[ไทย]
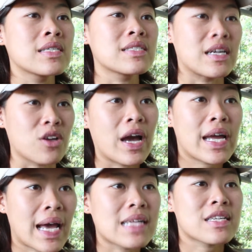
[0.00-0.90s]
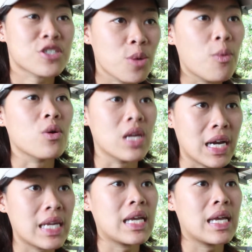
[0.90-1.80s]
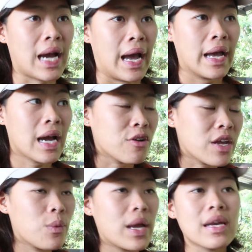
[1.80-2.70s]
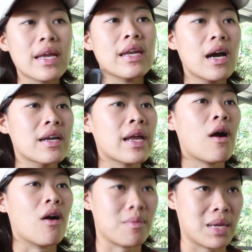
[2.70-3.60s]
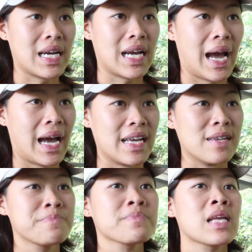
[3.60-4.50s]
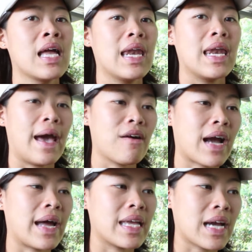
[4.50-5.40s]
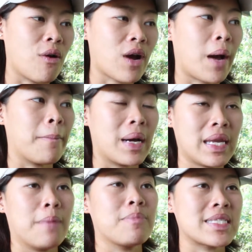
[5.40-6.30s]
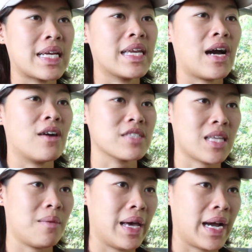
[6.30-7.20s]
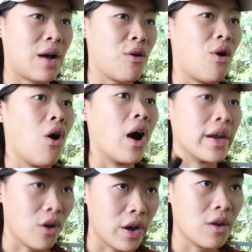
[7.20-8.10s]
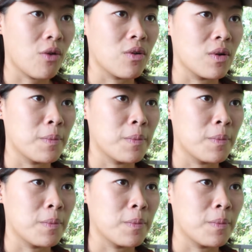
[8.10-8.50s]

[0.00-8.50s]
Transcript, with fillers: อย่างน้อยให้ได้สัก1 ชั่วโมงก็ดีอะค่ะให้เขาได้วิ่งได้เดินได้ออกกำลังกายแล้วการที่เขากลับมาเนี่ยเปอร์เซ็นต์ที่เขาจะทำลายข้าวของน้อยลง